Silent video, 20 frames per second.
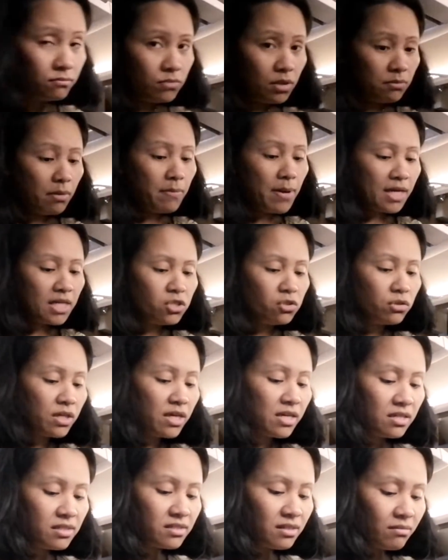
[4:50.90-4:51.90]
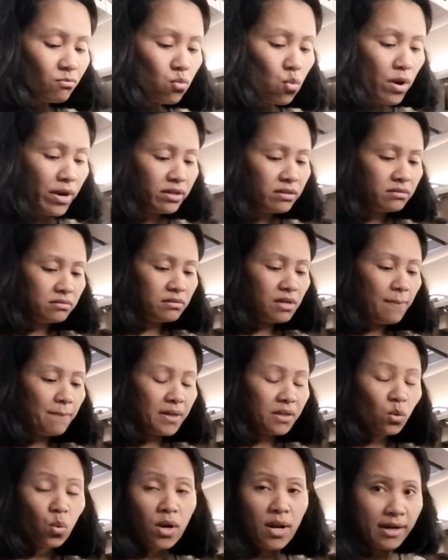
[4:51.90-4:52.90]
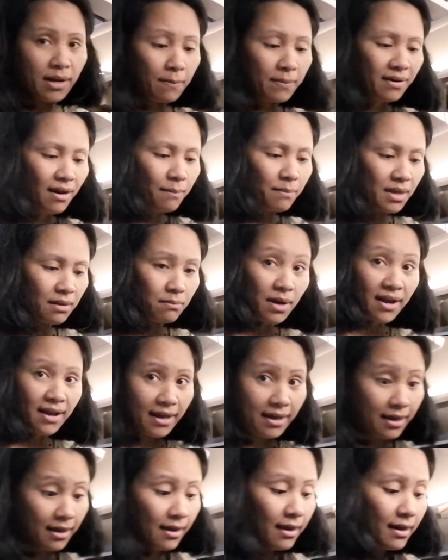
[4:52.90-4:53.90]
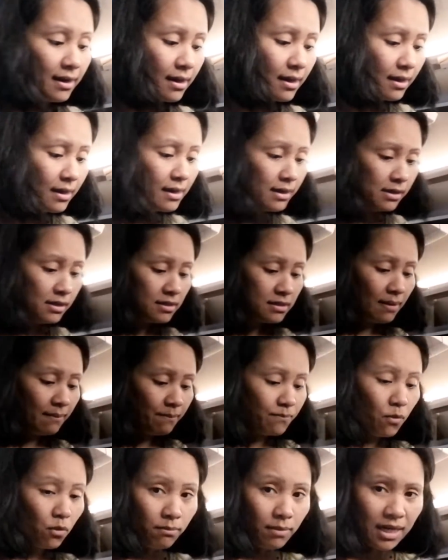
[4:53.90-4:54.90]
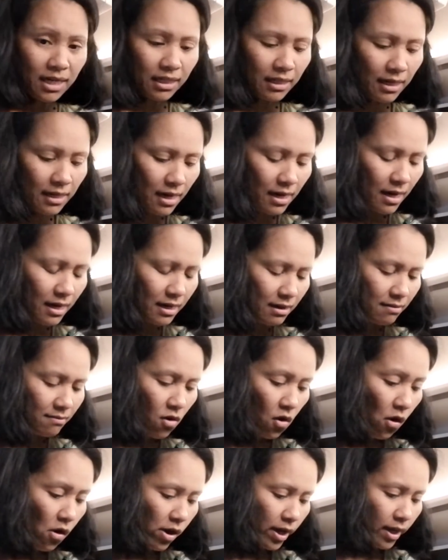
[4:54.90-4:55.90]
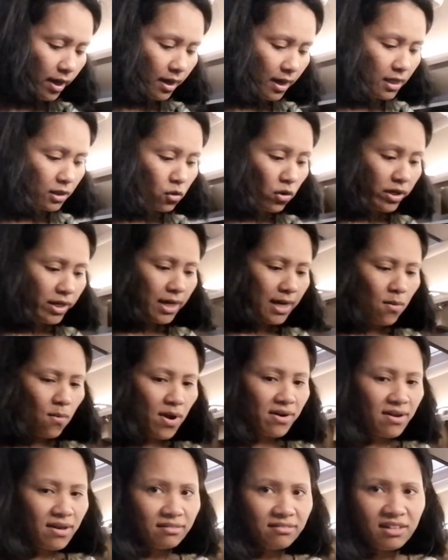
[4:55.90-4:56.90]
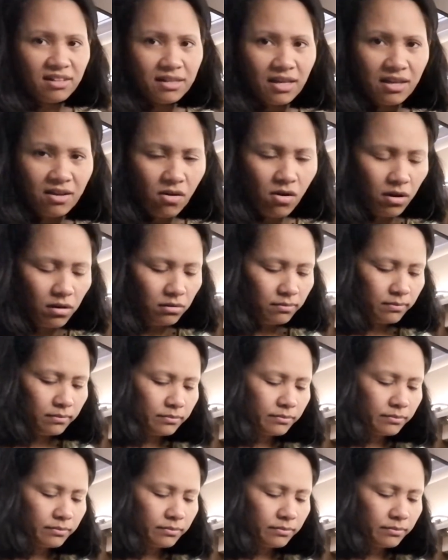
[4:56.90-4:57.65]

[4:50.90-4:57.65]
magbabakasyon ka ng isang buwan, dapat wala kang maraming bagahe na sampung malita dadalhin mo. Kaya nga, ito ang ginagawa natin ngayon.